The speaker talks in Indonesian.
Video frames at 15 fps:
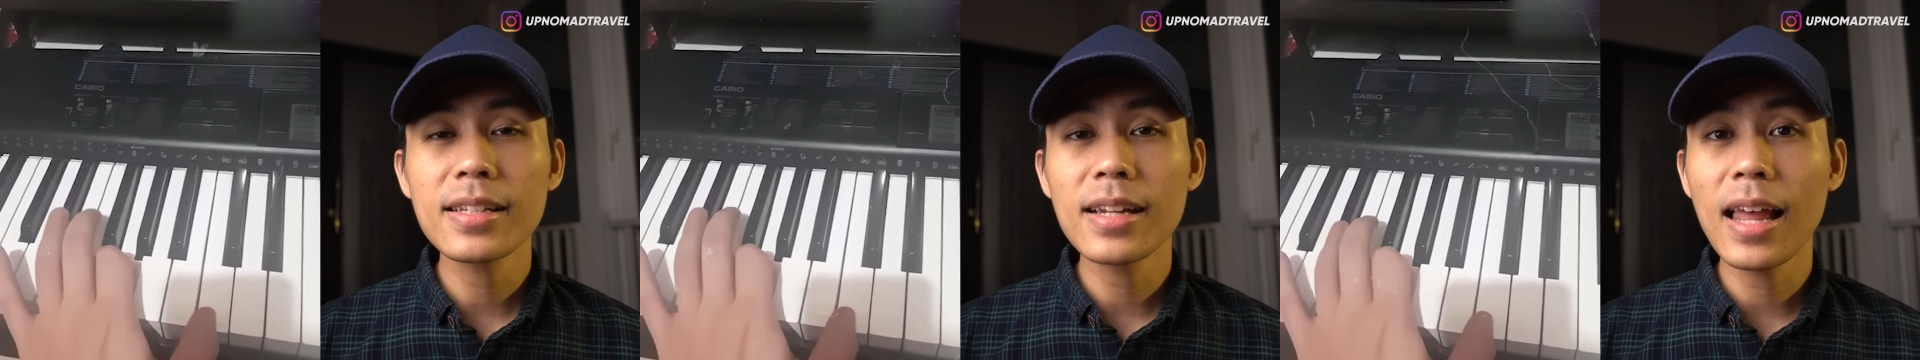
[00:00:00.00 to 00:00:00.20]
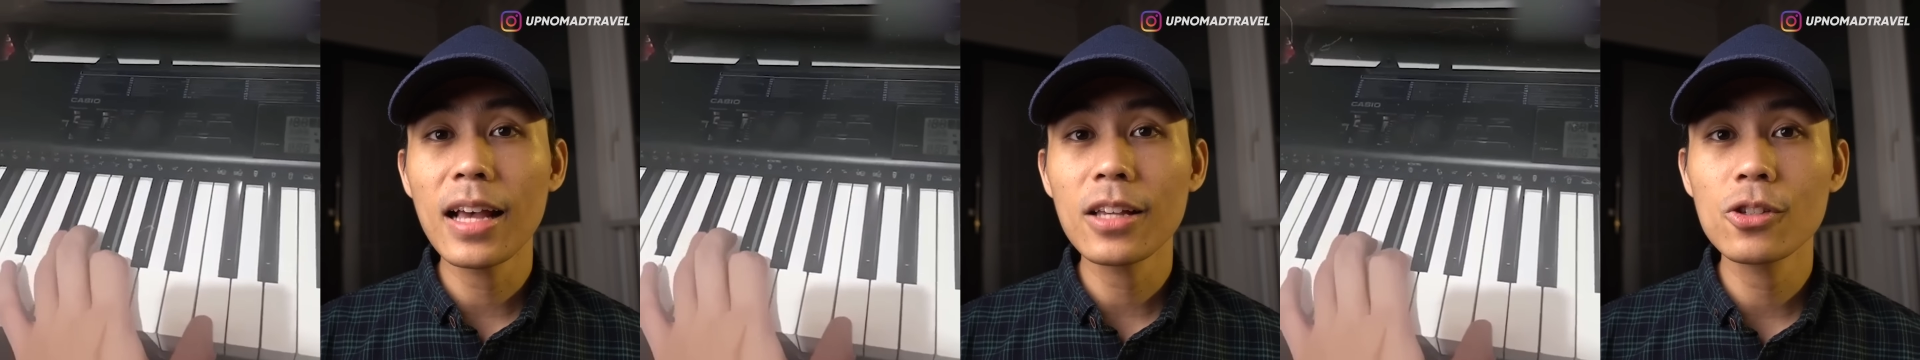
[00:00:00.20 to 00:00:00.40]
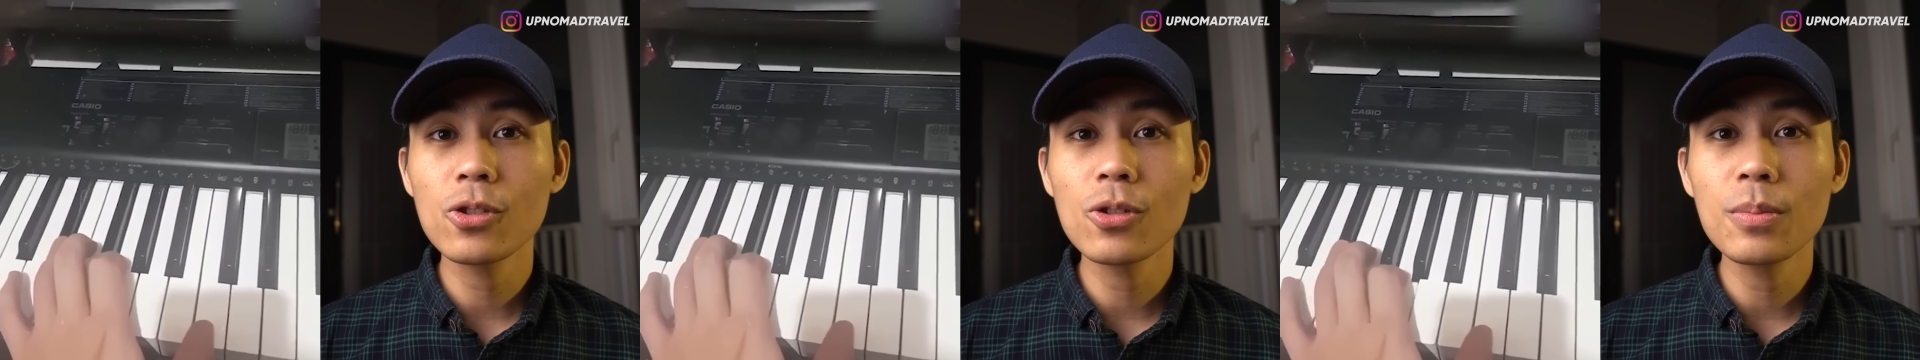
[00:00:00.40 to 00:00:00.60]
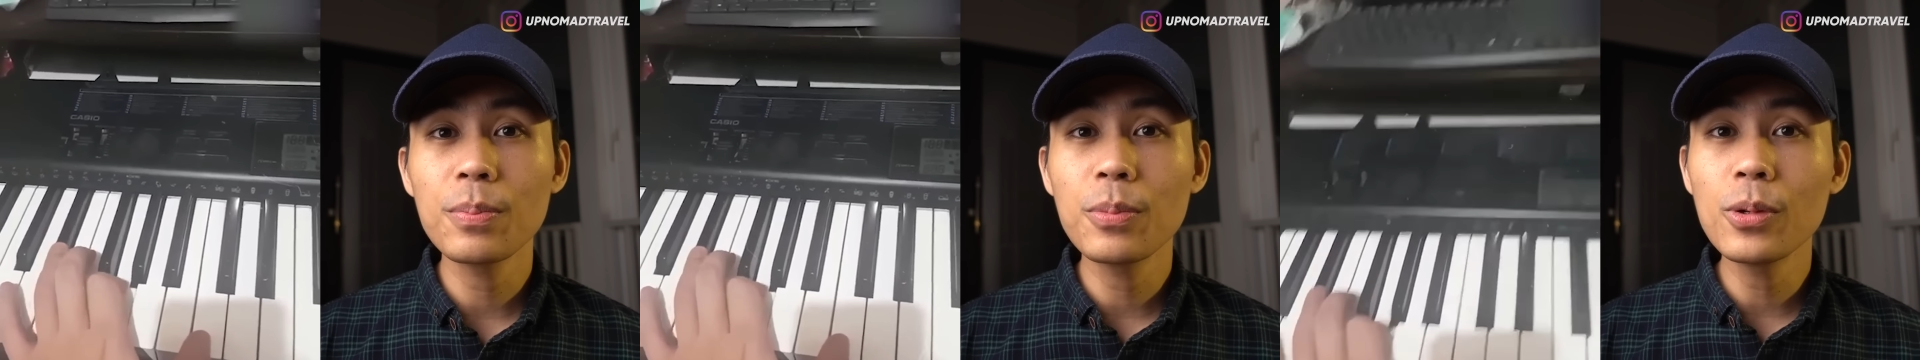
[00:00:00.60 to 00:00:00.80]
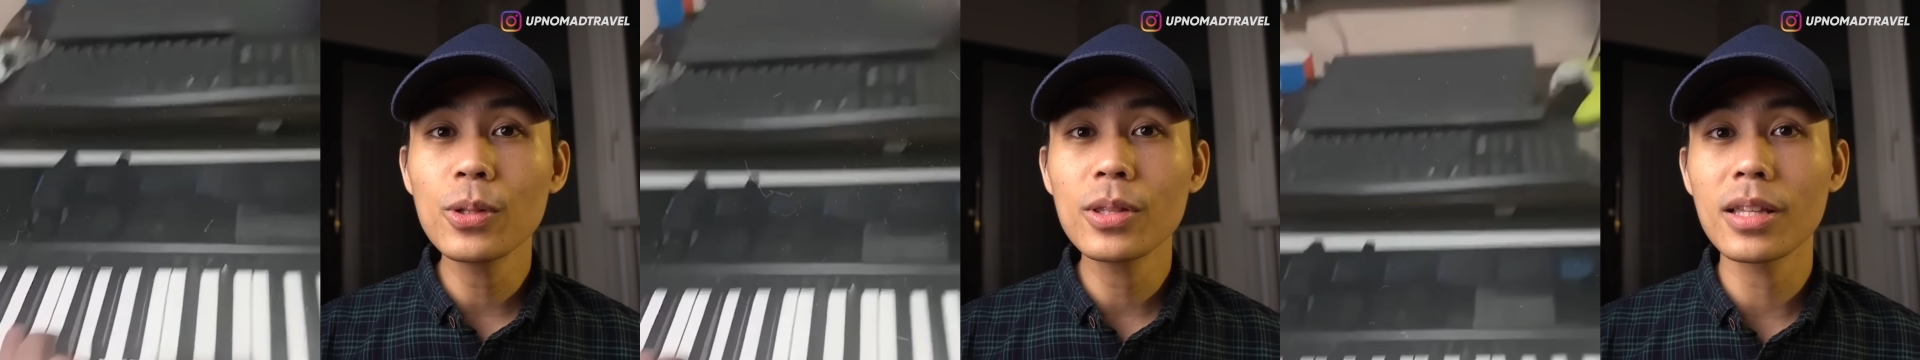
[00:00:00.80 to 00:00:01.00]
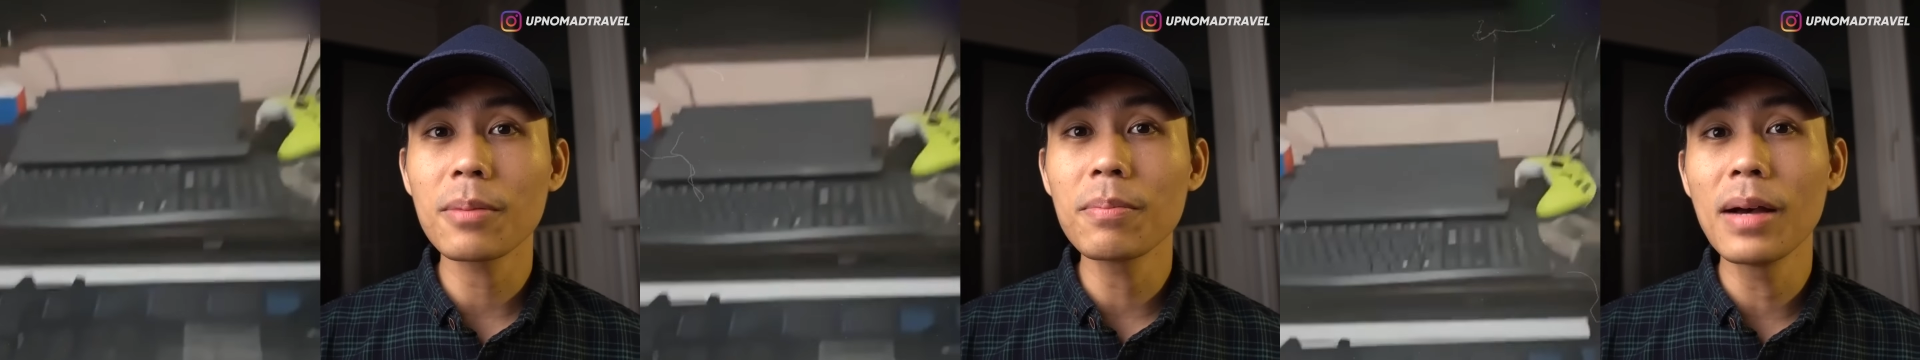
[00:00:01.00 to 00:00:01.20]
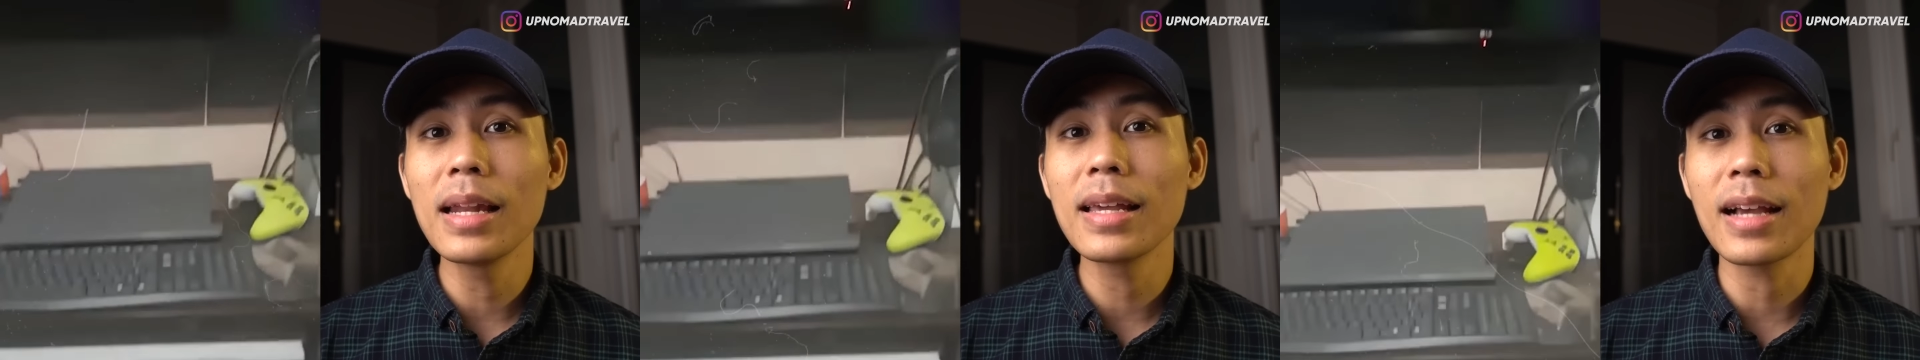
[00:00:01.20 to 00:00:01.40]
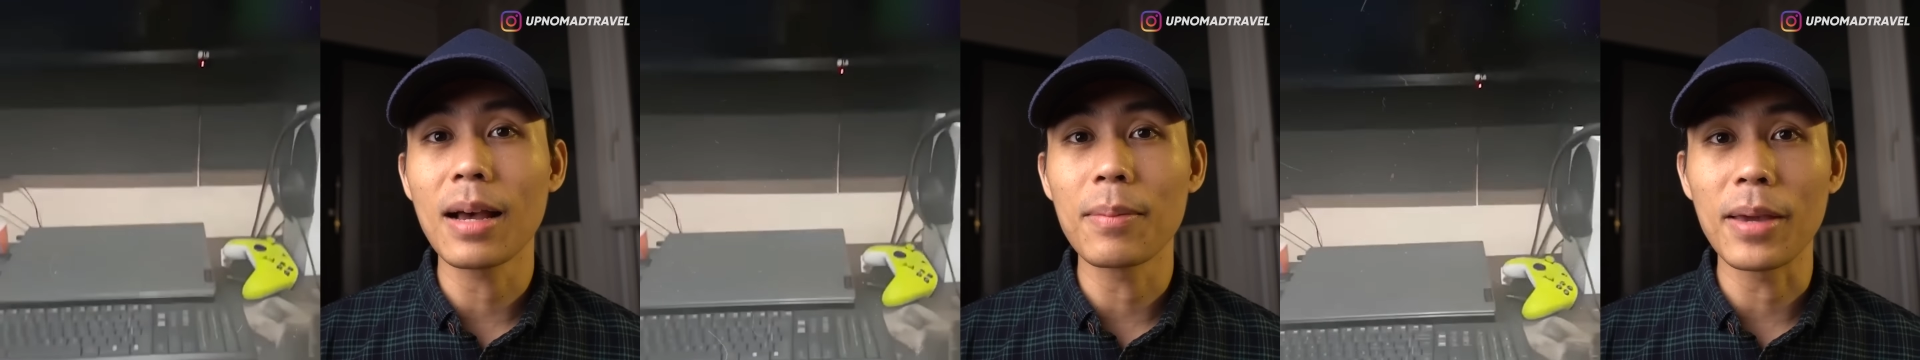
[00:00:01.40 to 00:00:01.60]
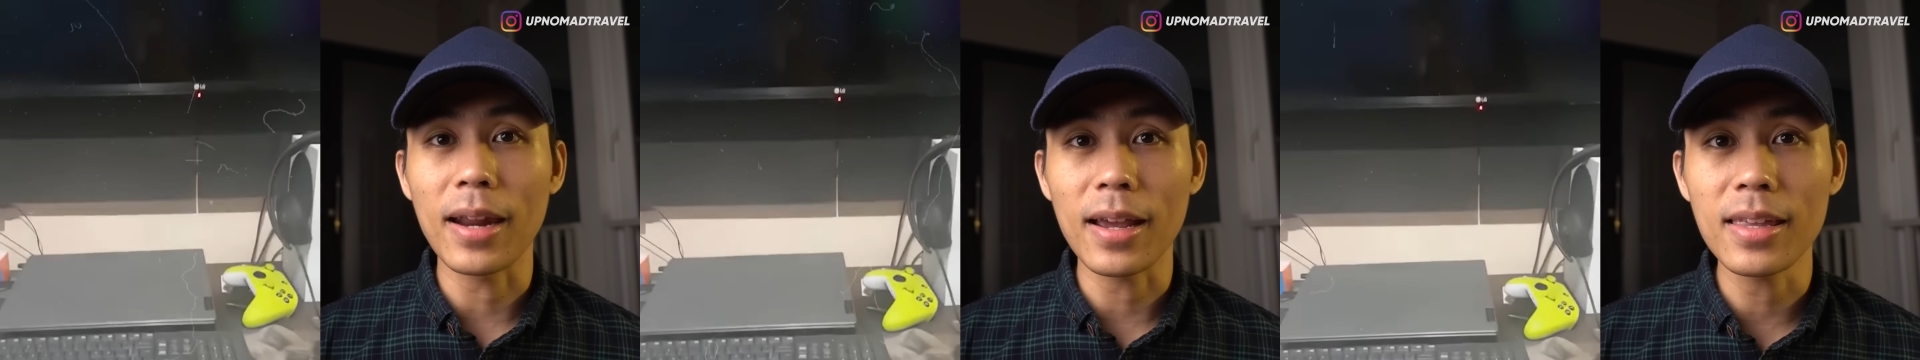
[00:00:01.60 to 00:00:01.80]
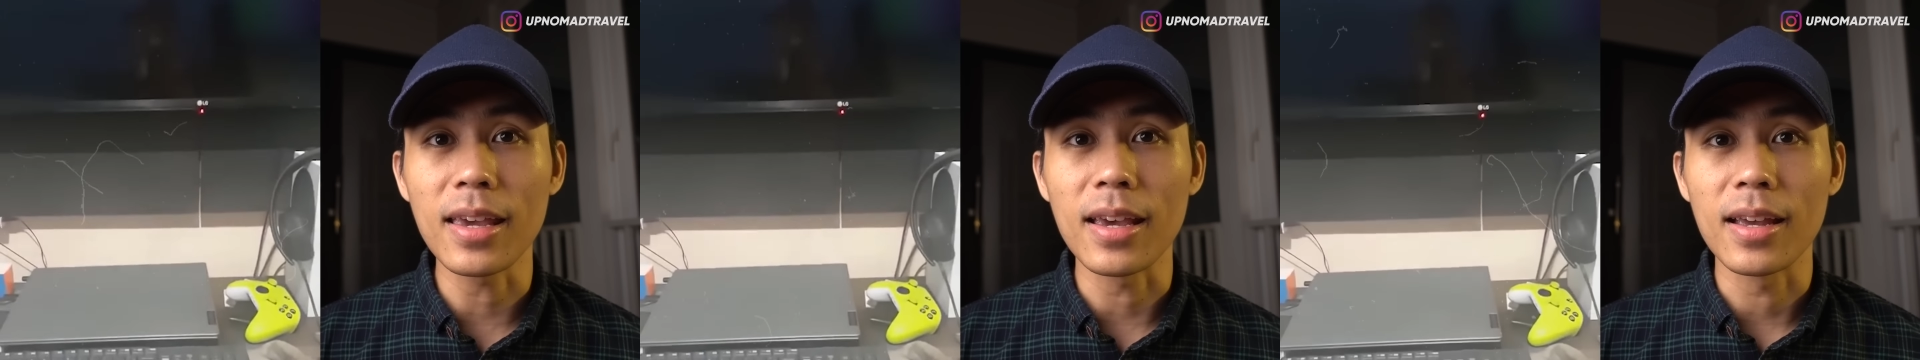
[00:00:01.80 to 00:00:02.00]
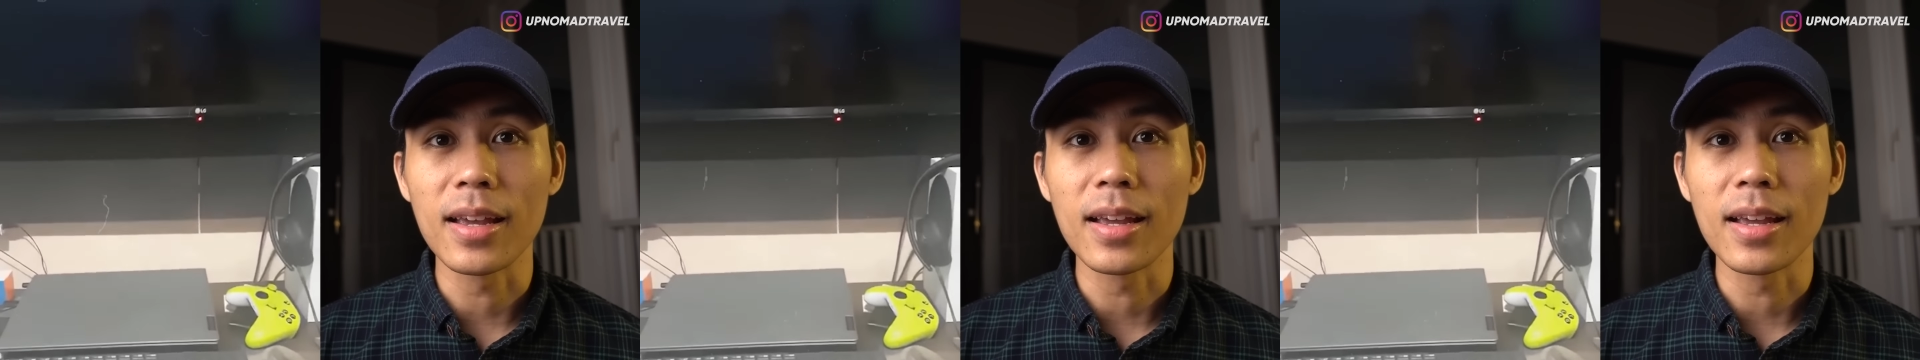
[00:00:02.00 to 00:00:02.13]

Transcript: langsung putar balik kameranya.